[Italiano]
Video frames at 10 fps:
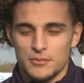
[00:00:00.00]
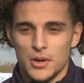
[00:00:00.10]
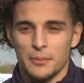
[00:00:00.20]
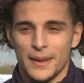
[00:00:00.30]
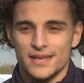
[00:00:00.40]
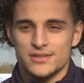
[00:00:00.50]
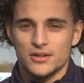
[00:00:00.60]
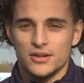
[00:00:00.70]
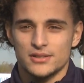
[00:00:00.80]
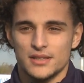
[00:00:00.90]
Il mio
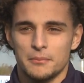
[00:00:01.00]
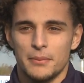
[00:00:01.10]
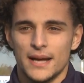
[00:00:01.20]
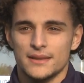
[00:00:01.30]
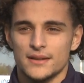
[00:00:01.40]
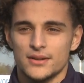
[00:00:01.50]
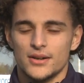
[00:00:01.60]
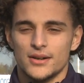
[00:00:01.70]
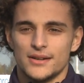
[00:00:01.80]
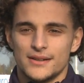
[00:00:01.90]
pregio
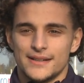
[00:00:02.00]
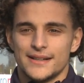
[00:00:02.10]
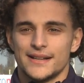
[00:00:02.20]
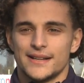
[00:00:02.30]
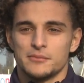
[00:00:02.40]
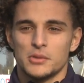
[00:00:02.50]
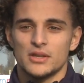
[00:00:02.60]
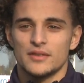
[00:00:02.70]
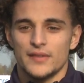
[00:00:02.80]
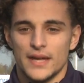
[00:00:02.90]
simpatico. Eh, mio
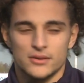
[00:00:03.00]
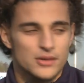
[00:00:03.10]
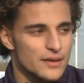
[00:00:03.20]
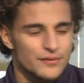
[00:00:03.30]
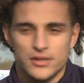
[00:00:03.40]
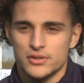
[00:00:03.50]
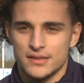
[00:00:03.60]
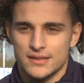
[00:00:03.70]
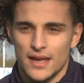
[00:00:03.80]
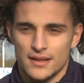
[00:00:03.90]
difetto che faccio gli
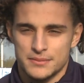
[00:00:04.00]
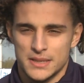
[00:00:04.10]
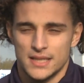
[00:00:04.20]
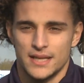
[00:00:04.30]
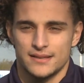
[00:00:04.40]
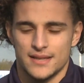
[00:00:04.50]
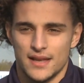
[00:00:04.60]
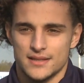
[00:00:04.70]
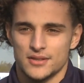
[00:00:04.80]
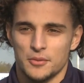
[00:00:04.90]
scherzi, gli
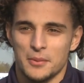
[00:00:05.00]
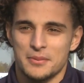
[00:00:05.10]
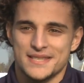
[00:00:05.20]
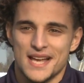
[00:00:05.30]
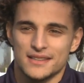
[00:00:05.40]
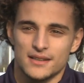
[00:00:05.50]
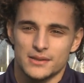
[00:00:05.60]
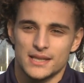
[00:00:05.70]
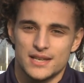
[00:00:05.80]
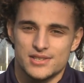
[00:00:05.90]
scarsi troppo pesanti e
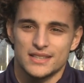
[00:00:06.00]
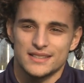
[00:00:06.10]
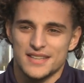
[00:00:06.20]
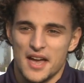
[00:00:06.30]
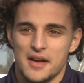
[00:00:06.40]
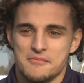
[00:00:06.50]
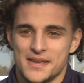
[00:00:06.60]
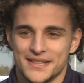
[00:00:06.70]
quindi la gente si arrabbia.